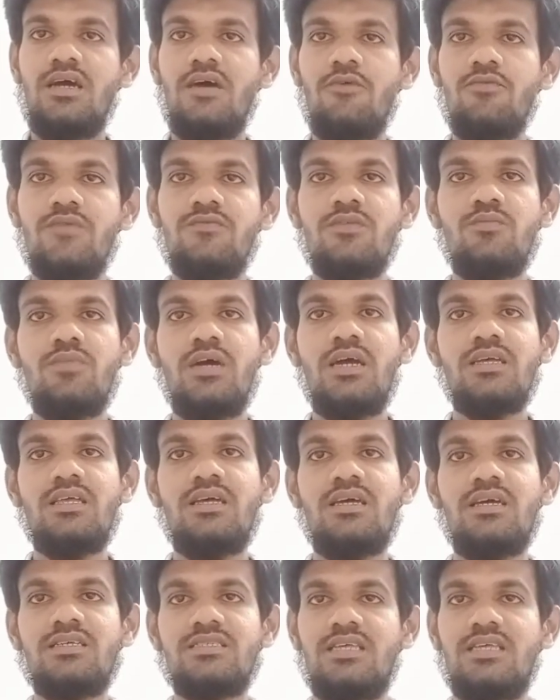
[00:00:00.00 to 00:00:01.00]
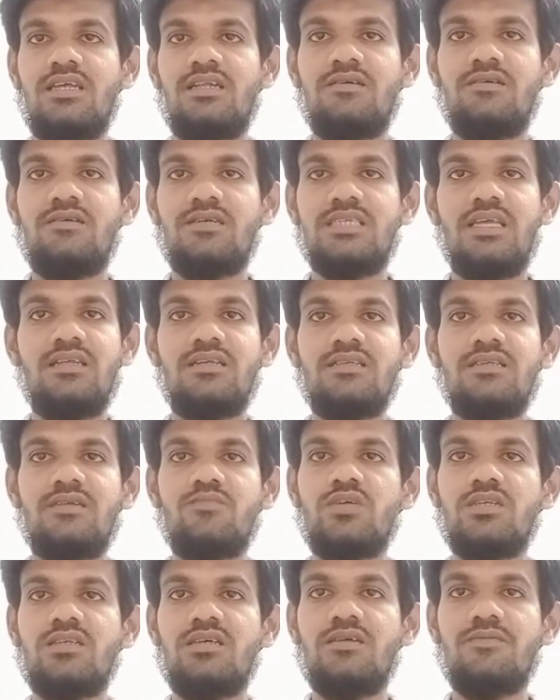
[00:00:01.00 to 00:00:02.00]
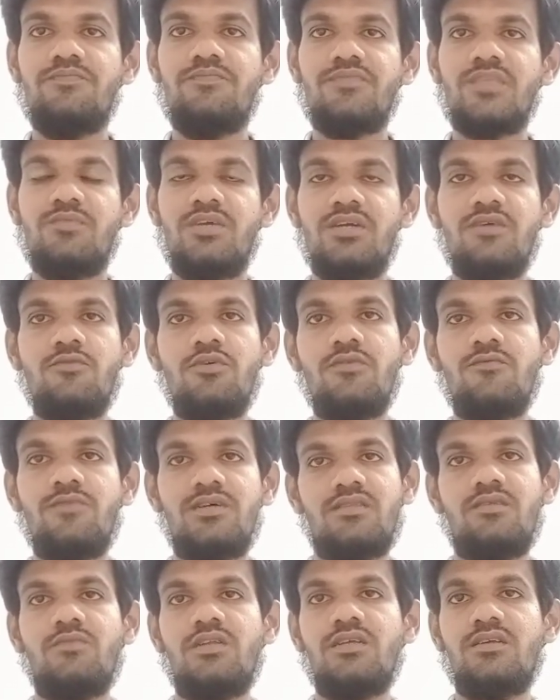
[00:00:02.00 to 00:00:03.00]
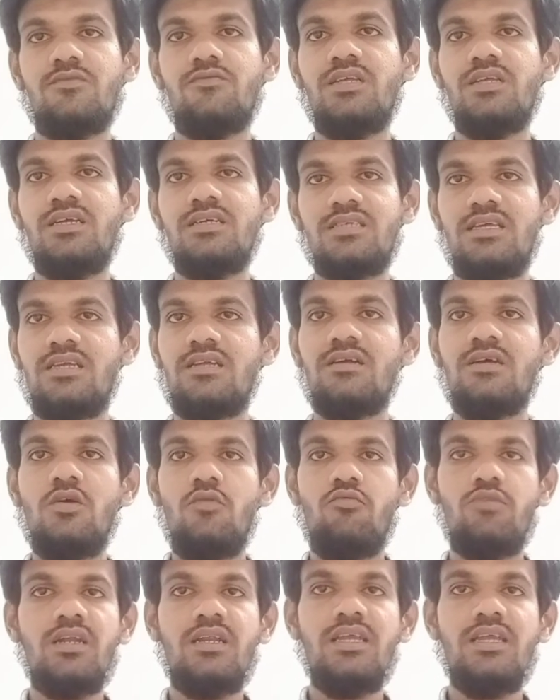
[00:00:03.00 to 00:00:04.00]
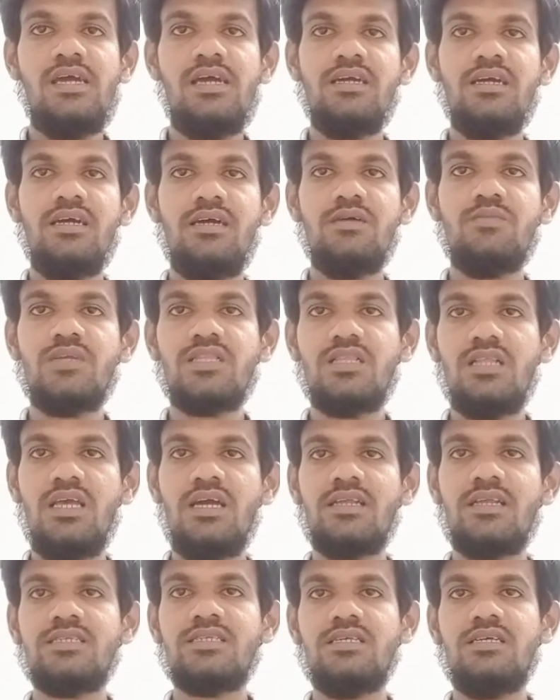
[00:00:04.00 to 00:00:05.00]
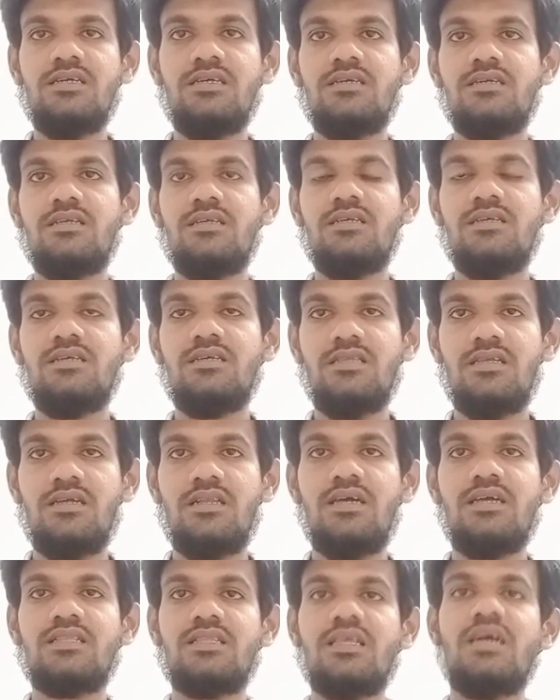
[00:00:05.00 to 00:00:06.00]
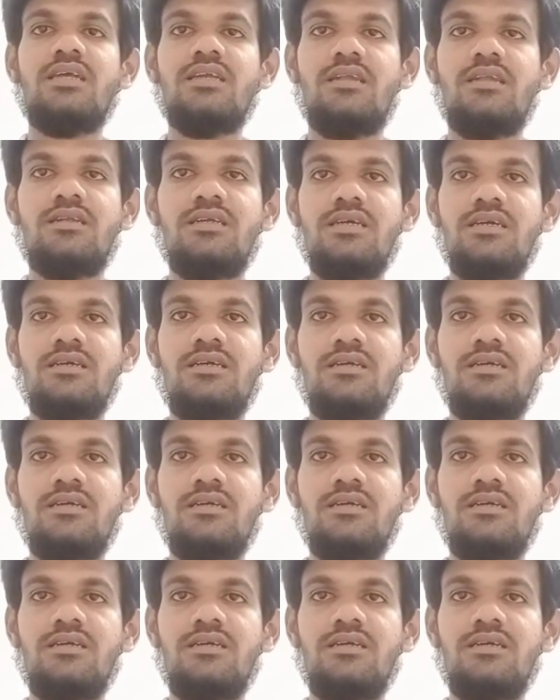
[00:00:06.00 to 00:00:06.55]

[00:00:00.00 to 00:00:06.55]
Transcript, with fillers: அவங்க விரும்பாத செயலை செய்கிறது என்பது மிகவும் வருத்தம் அளிக்கக்கூடிய செயல் உடனடியாக மத்திய அரசு இதில் தலையிட்டு